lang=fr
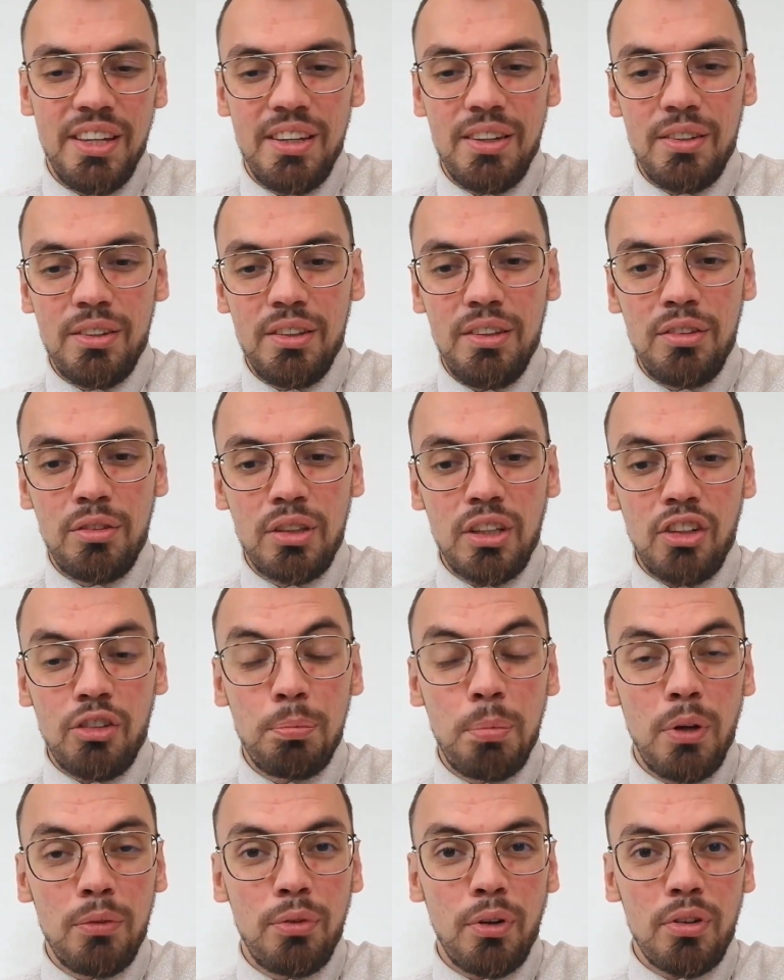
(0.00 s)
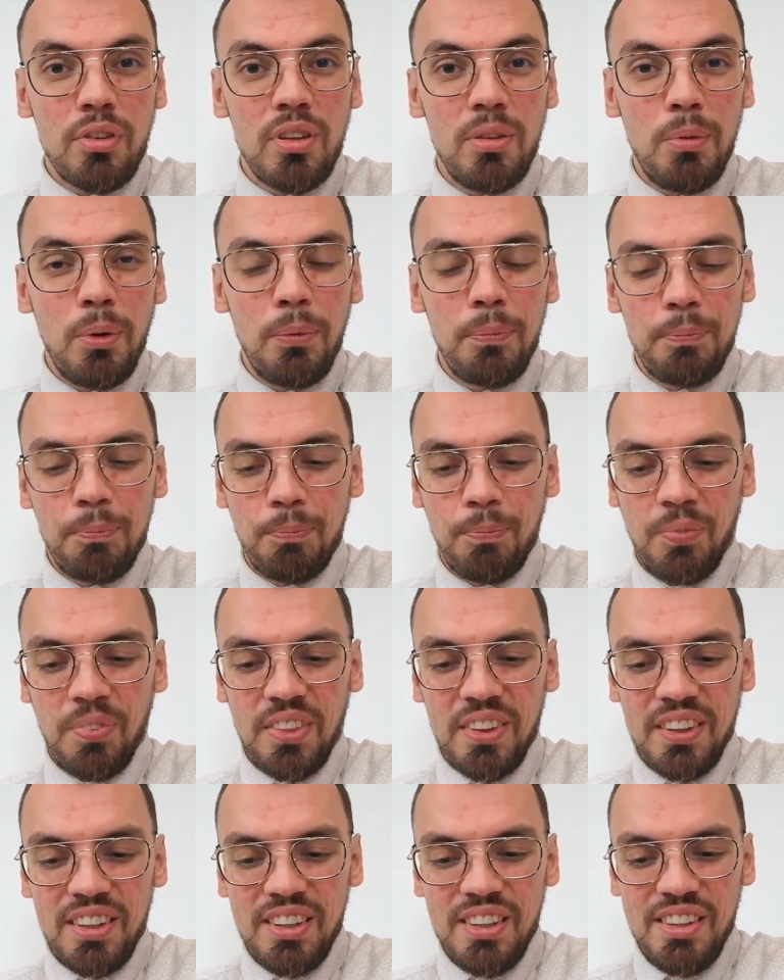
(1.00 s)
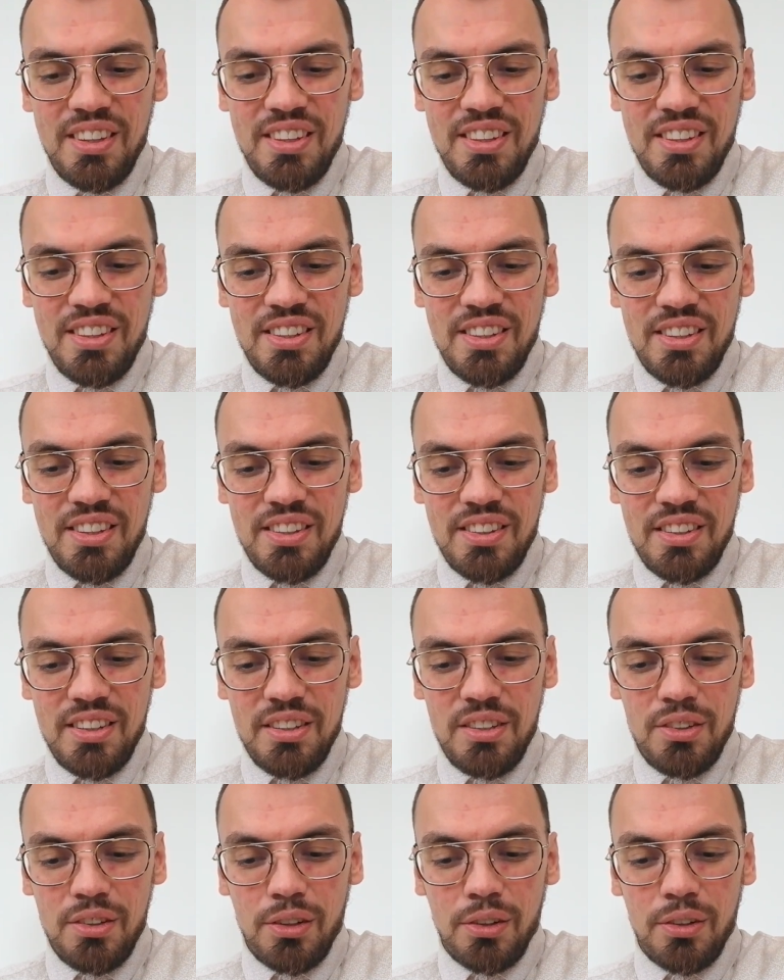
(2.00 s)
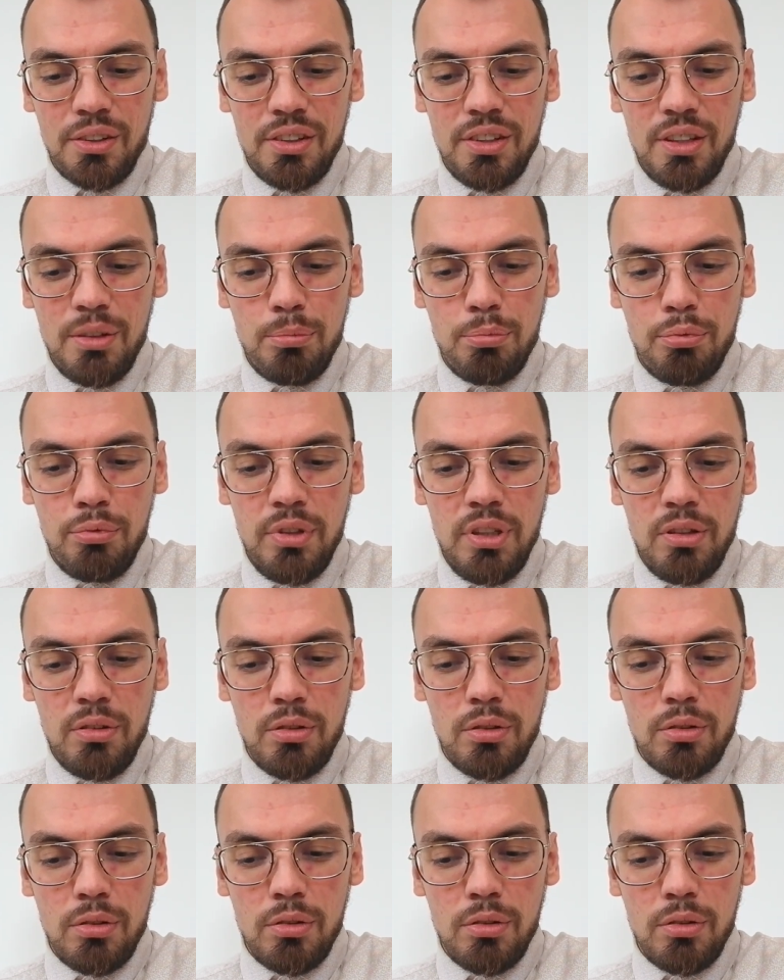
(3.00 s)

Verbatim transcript: Euh, ils ne se cachent pas forcément, d'ailleurs. Et puis,